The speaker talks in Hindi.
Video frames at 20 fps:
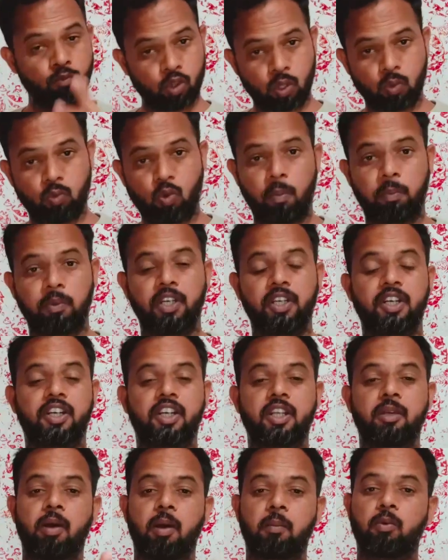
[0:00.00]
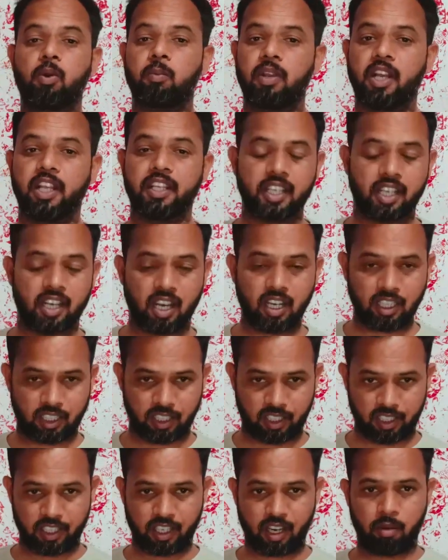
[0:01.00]
तो वो अपडेटेड टीम आपको मिलेगी कहाँ
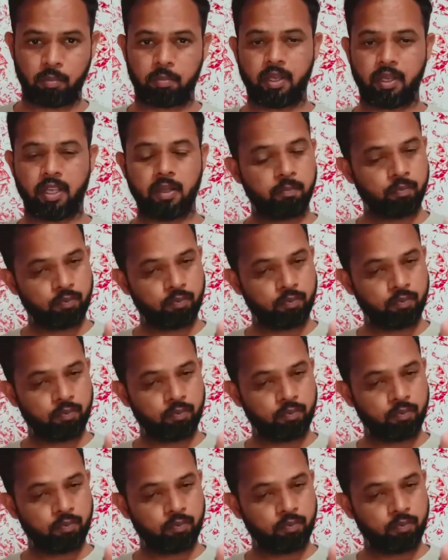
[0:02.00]
टेलीग्राम पे